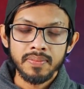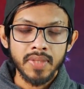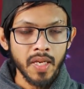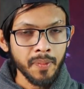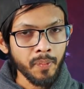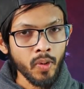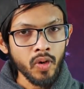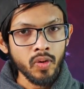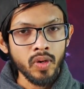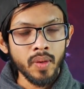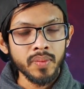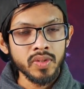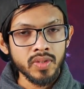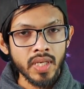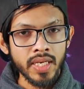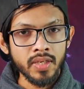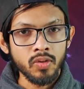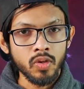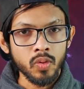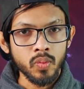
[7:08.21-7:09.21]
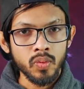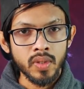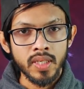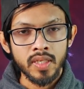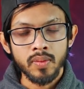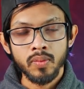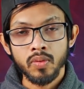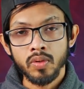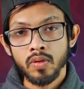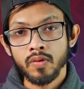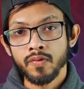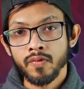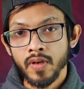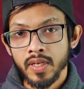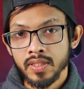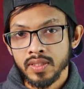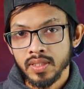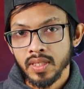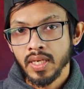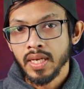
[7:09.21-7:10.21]
তারপরেও আমি ট্রাই করব এরকম কোনো
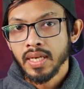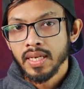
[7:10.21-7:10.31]
ফাস্ট